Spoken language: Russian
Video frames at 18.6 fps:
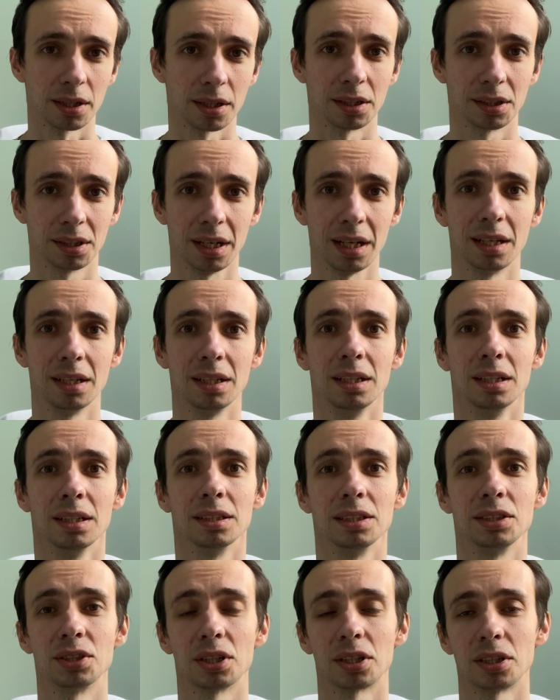когда
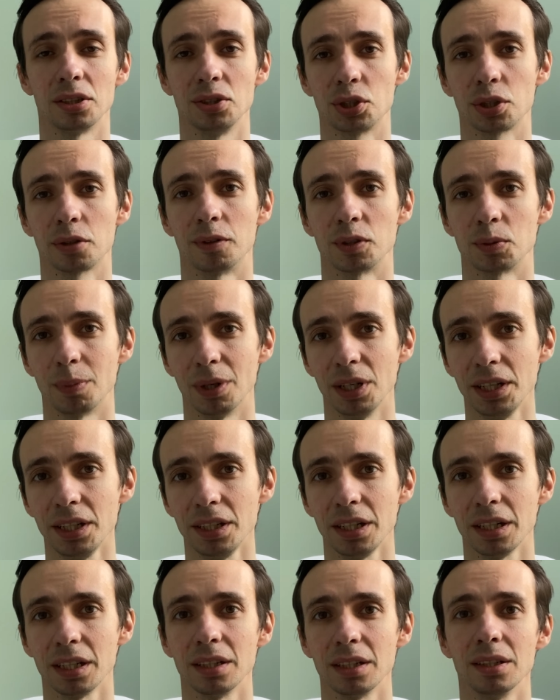из-за хронического
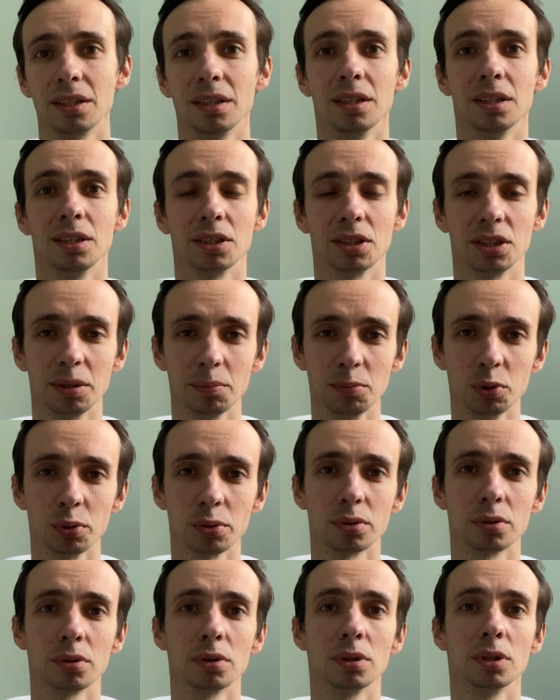воспаления
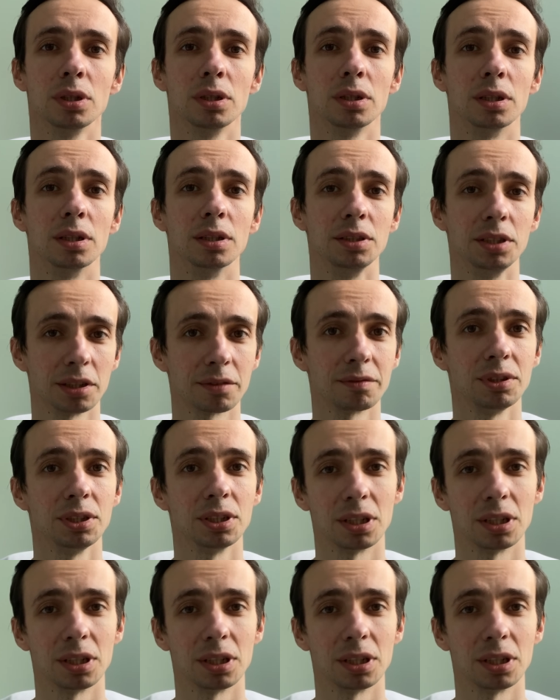гибнут нервные